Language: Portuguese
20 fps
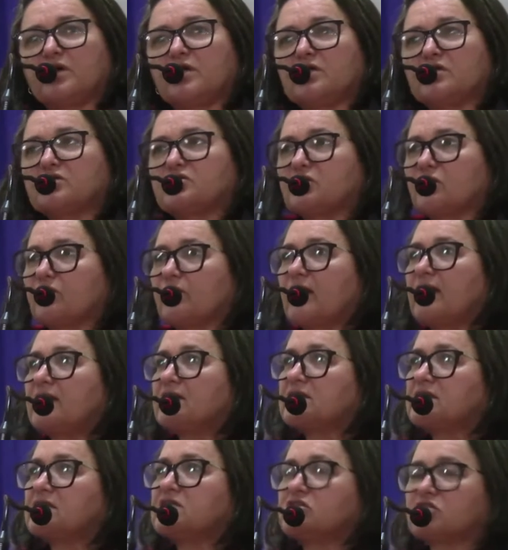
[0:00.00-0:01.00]
são
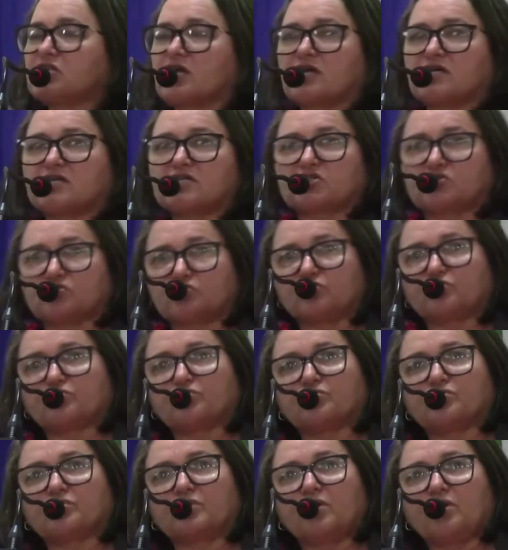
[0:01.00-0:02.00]
eles que estão
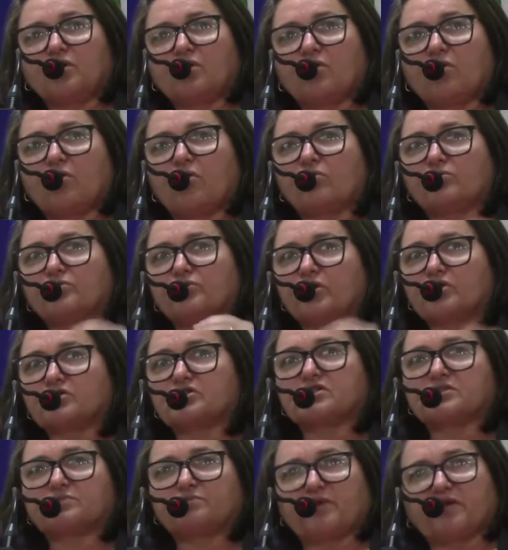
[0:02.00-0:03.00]
junto com o
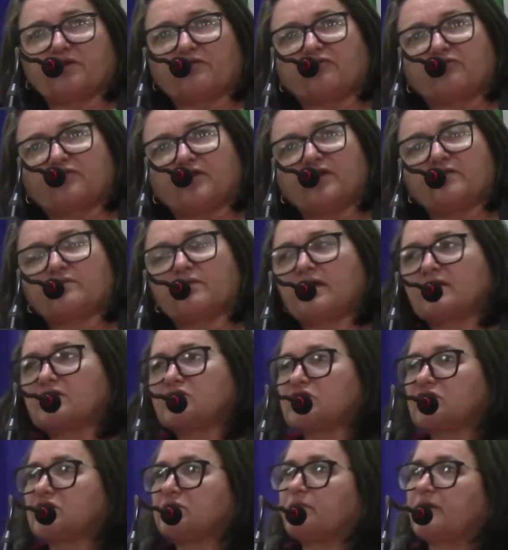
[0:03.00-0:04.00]
nosso prefeito
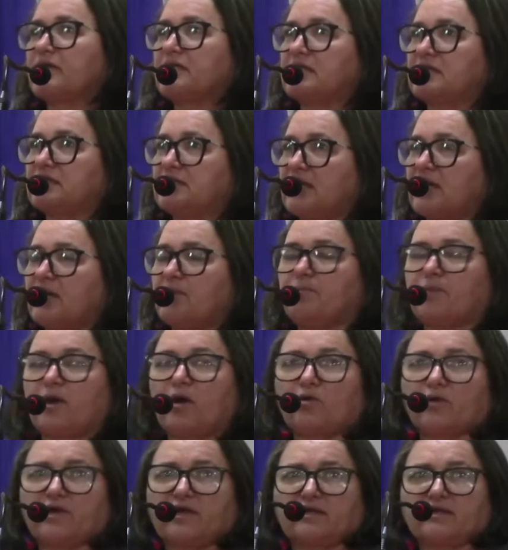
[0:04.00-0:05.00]
Alexandre Batité,
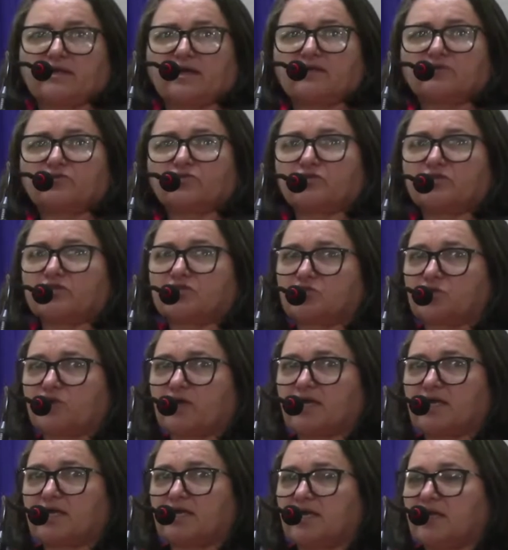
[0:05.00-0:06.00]
Paulo Renato, toda a sua
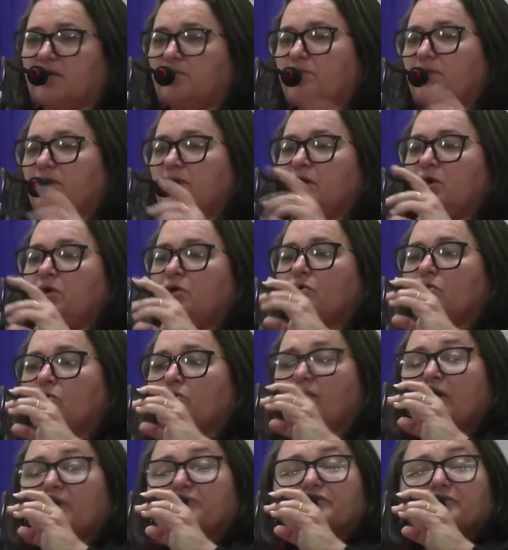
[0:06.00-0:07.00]
equipe, o
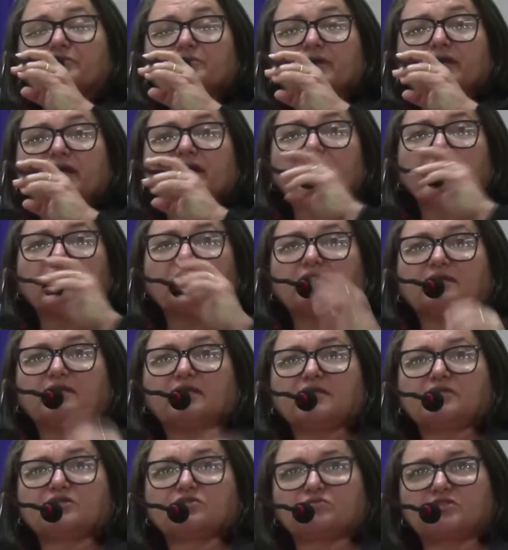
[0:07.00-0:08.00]
qual também
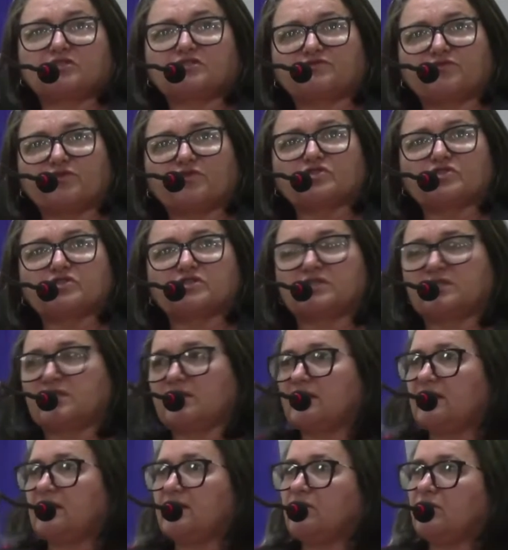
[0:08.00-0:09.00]
agradeço o esforço
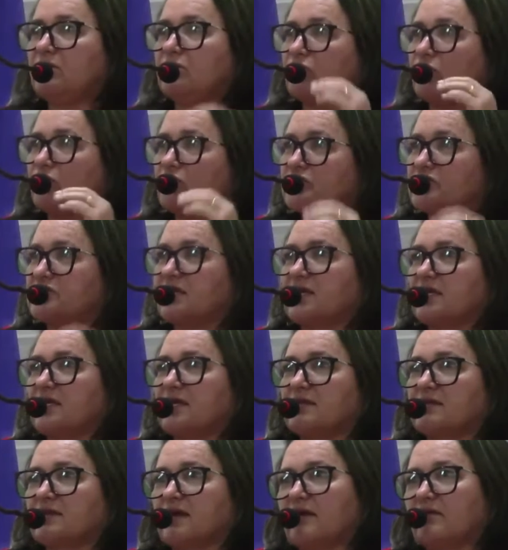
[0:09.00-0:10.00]
de nosso
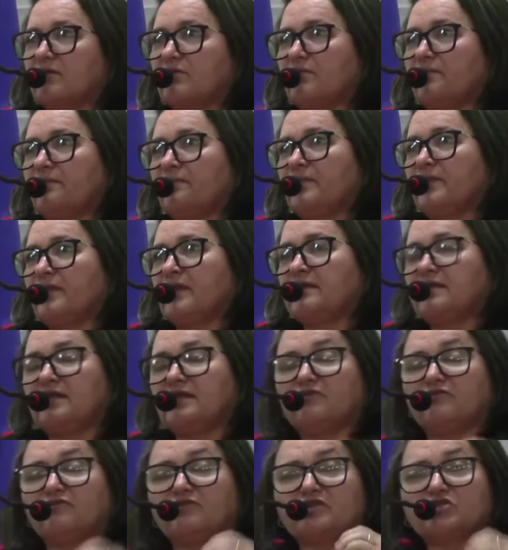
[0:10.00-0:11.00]
secretário de
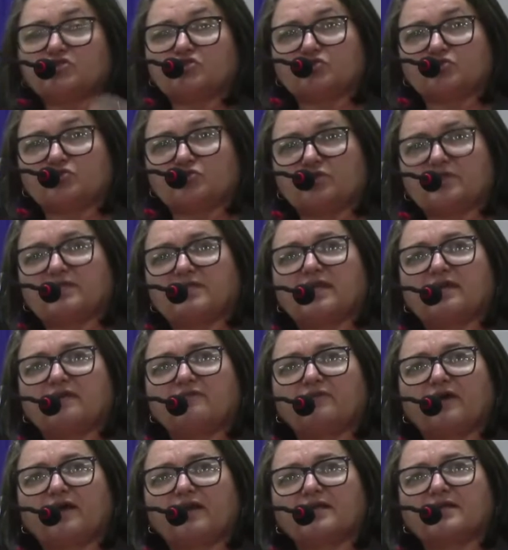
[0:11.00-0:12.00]
Infraestrutura, André
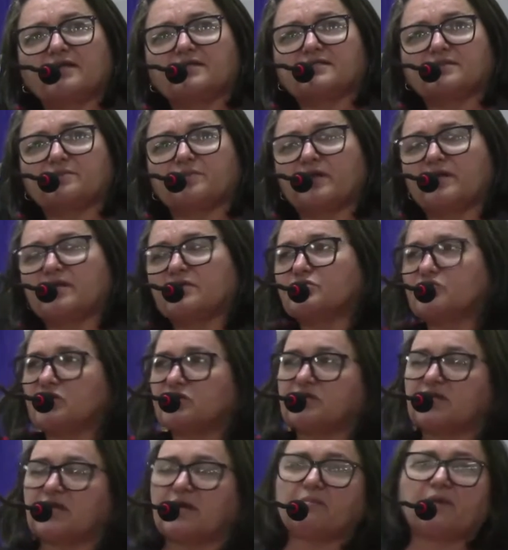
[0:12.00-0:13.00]
Valença, pelo
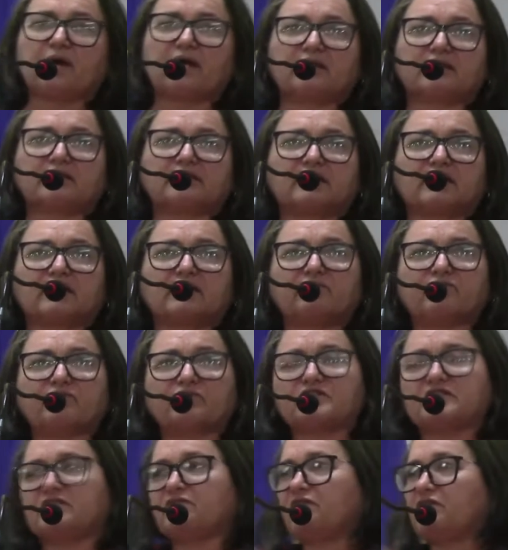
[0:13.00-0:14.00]
seu trabalho, André, que
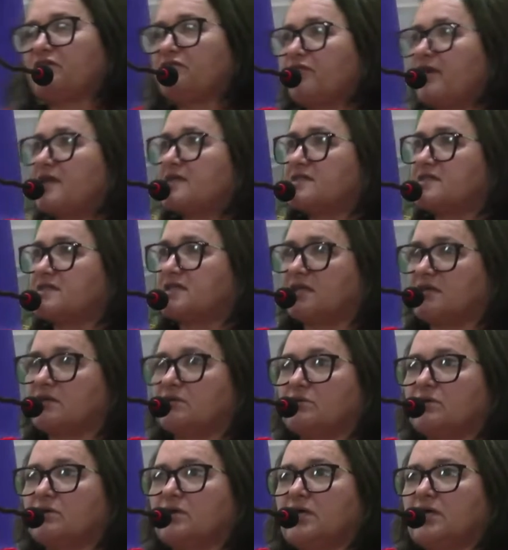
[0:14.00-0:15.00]
você vem
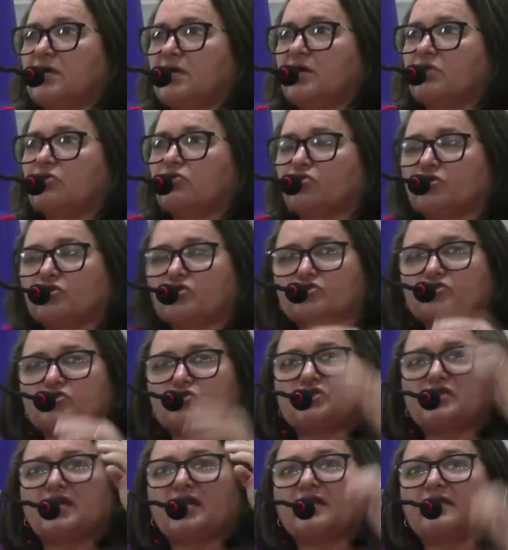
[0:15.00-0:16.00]
fazendo todos
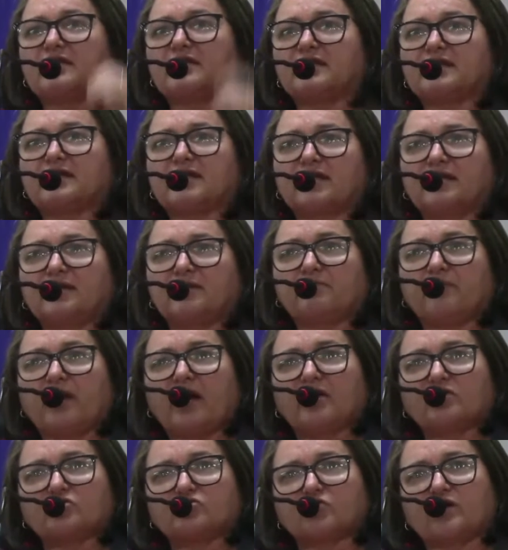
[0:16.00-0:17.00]
os dias ali naquele
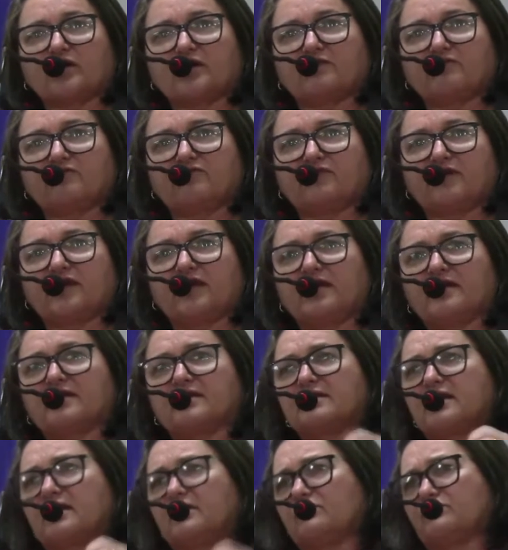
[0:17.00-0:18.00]
bairro, Joaquim Ferreira,
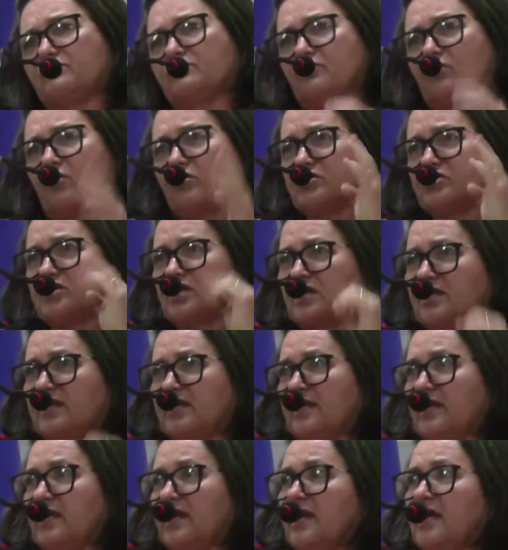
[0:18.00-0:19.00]
Dailton Costa
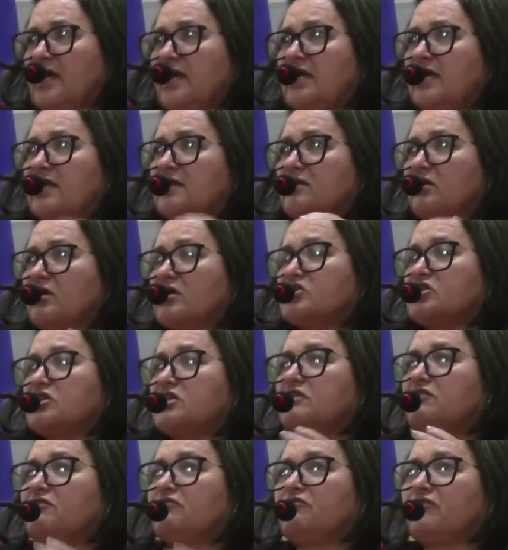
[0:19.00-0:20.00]
ali. Então a
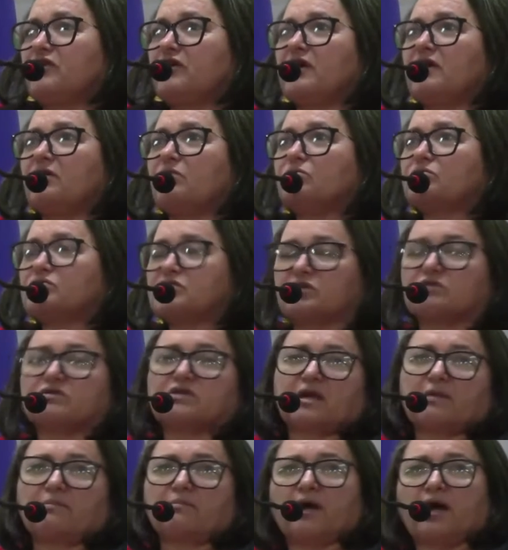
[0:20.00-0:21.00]
gente vê o seu
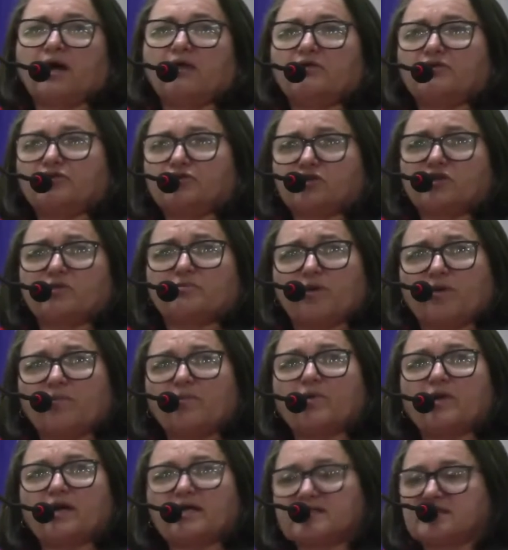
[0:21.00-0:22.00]
trabalho e toda a
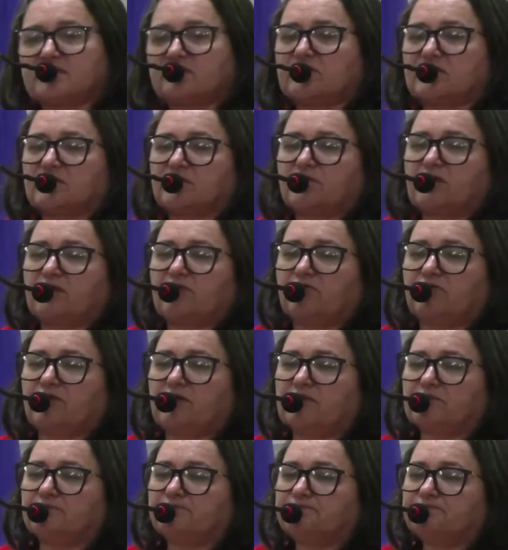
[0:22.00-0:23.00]
população também
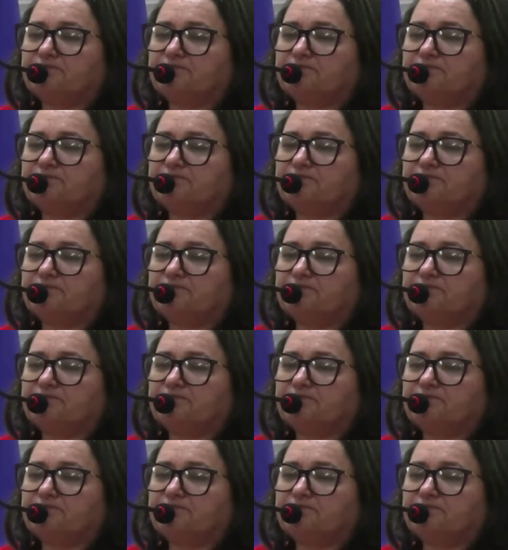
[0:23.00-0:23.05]
vê.